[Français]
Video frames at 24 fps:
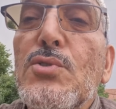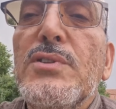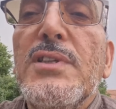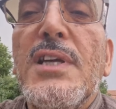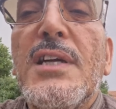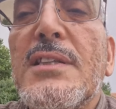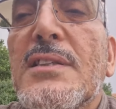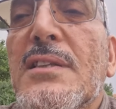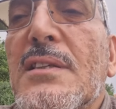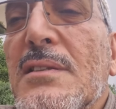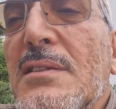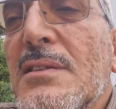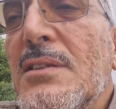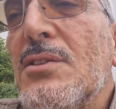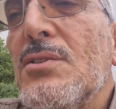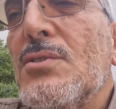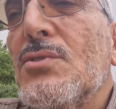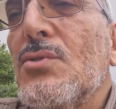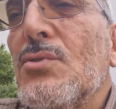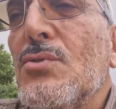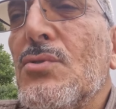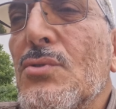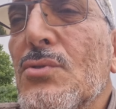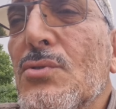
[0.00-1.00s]
lui ai dit, attendez,
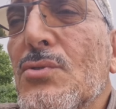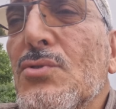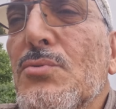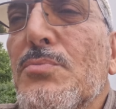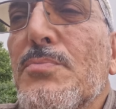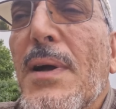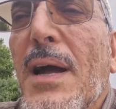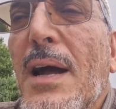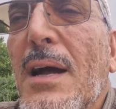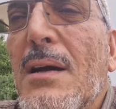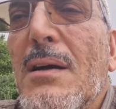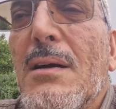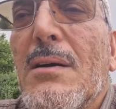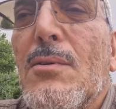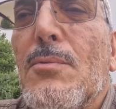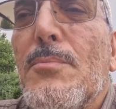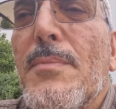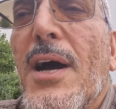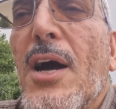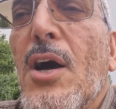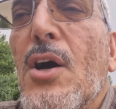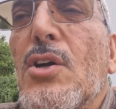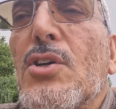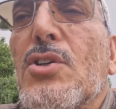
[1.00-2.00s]
euh, je pars au
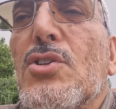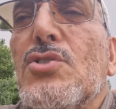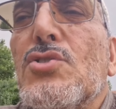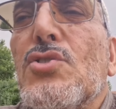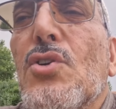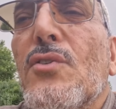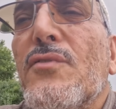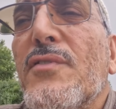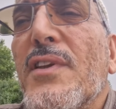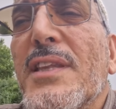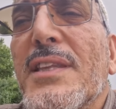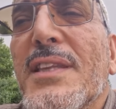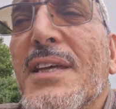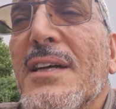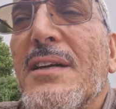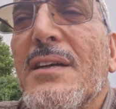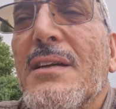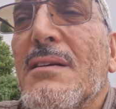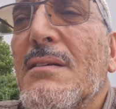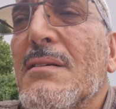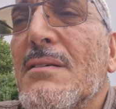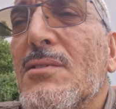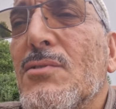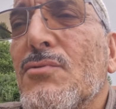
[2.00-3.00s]
Maroc, je reviendrai
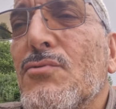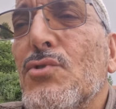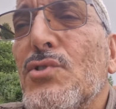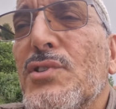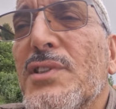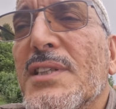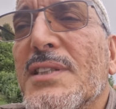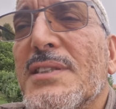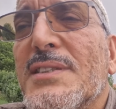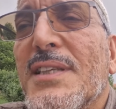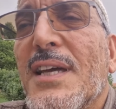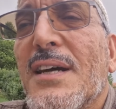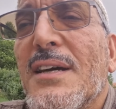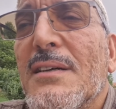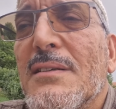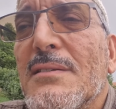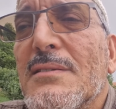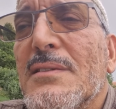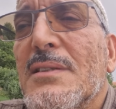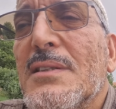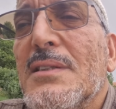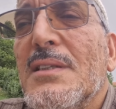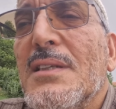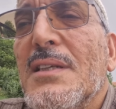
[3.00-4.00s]
euh, vous dire ça.
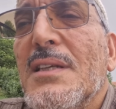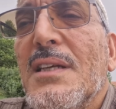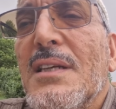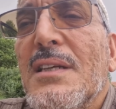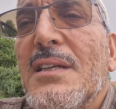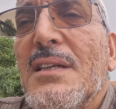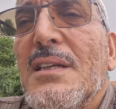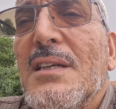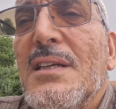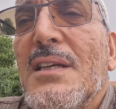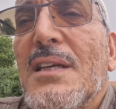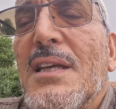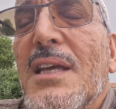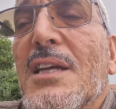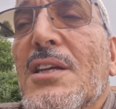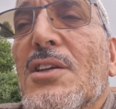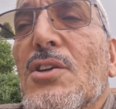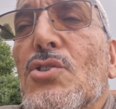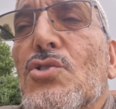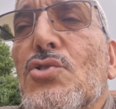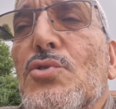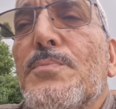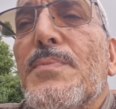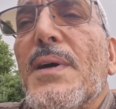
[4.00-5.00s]
Et
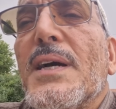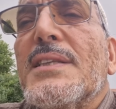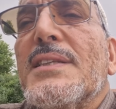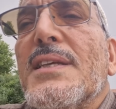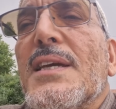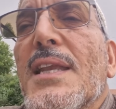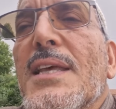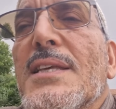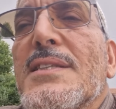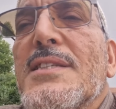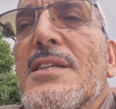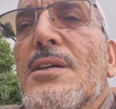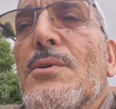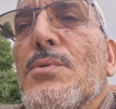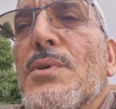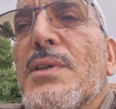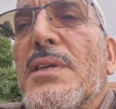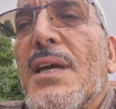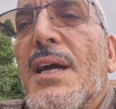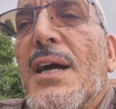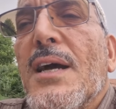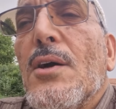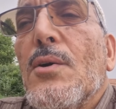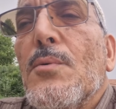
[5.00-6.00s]
quand je suis parti à la
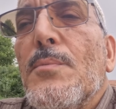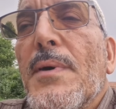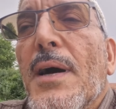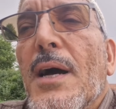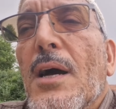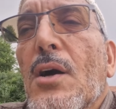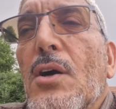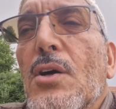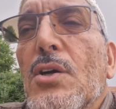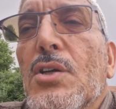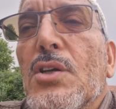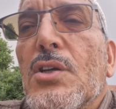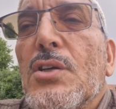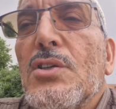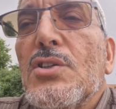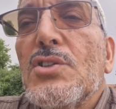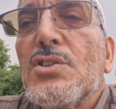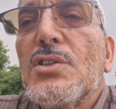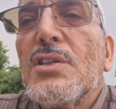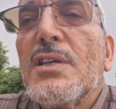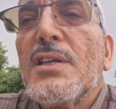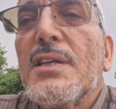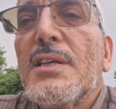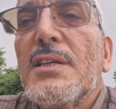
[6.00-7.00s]
Zawiya au Maroc,
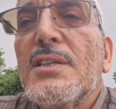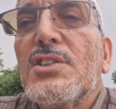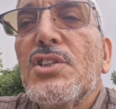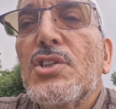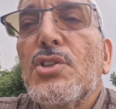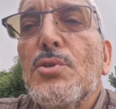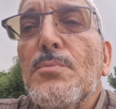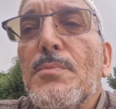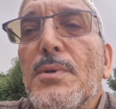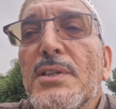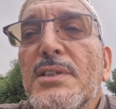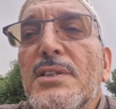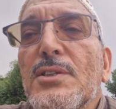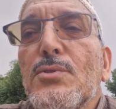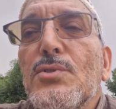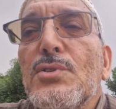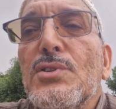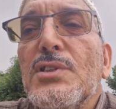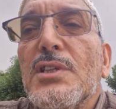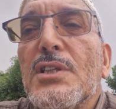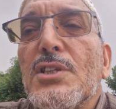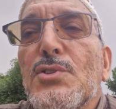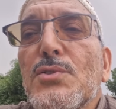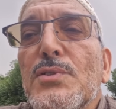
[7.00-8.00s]
j'ai demandé au
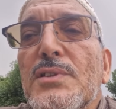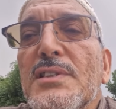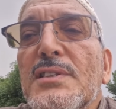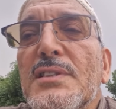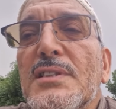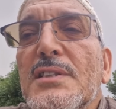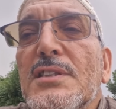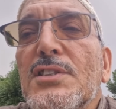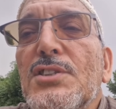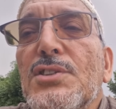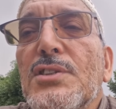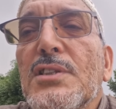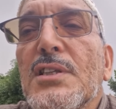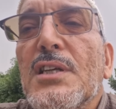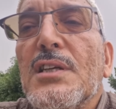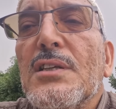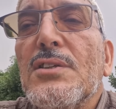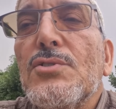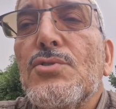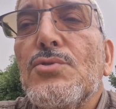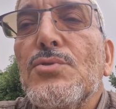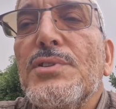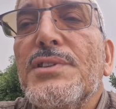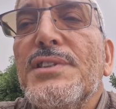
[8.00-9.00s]
chir, je lui ai dit, chir,
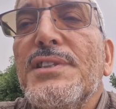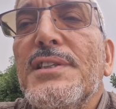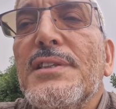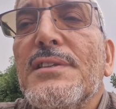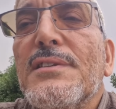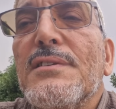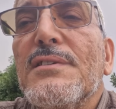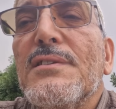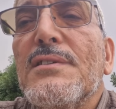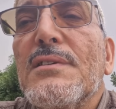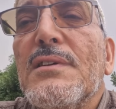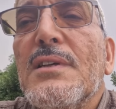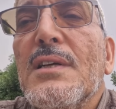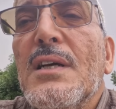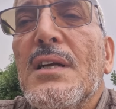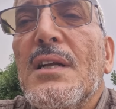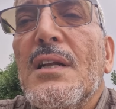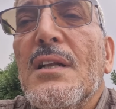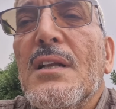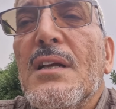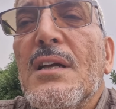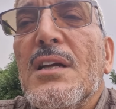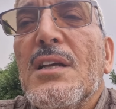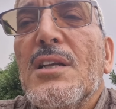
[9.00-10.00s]
je lui ai dit,
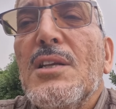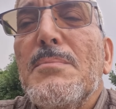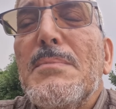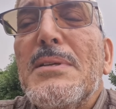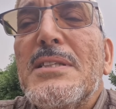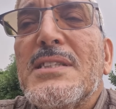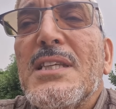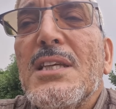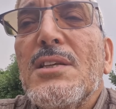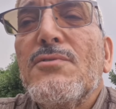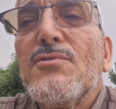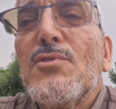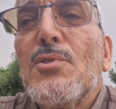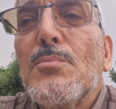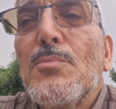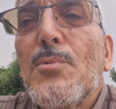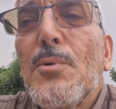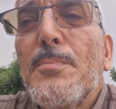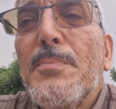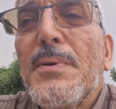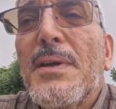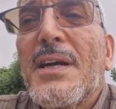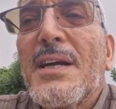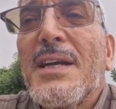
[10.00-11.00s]
les médecins, ils veulent
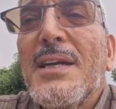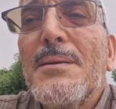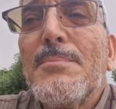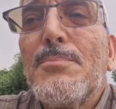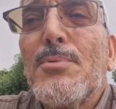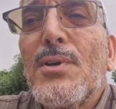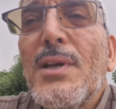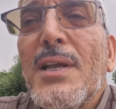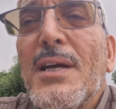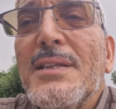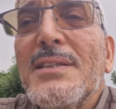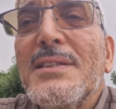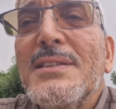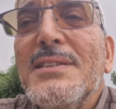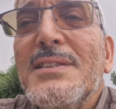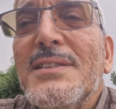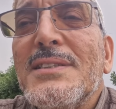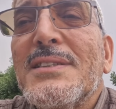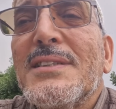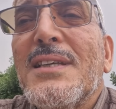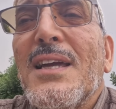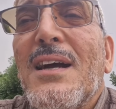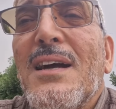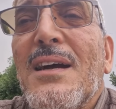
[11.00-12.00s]
m'opérer pour l'hernie
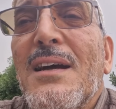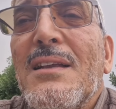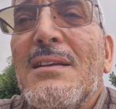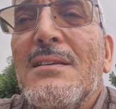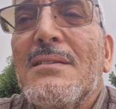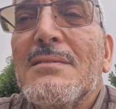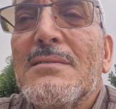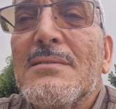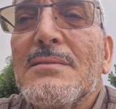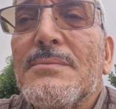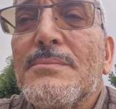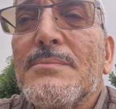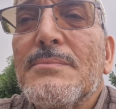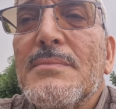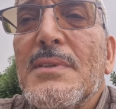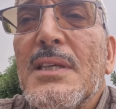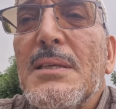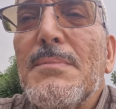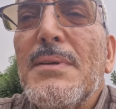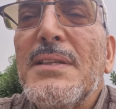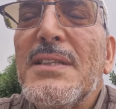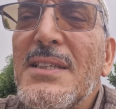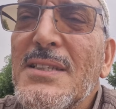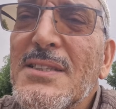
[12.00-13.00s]
discale.
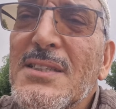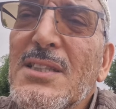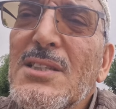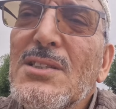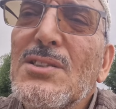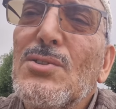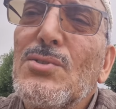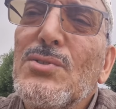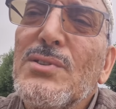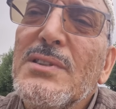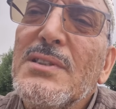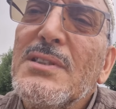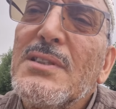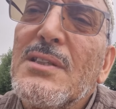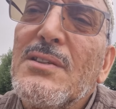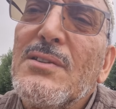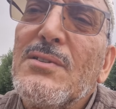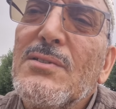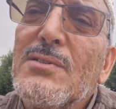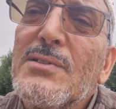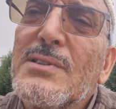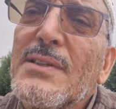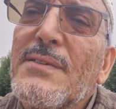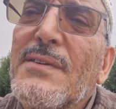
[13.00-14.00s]
Il m'a dit, ce qu'ils ont dit
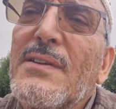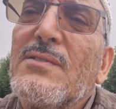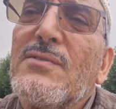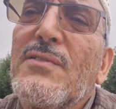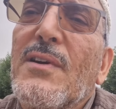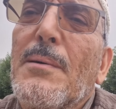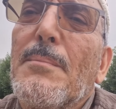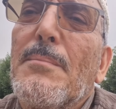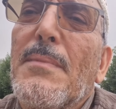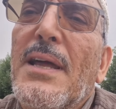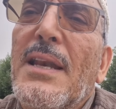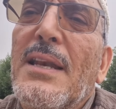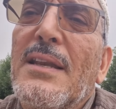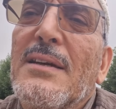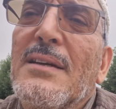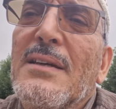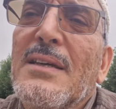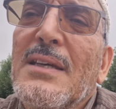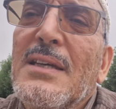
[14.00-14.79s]
que ça va te faire mal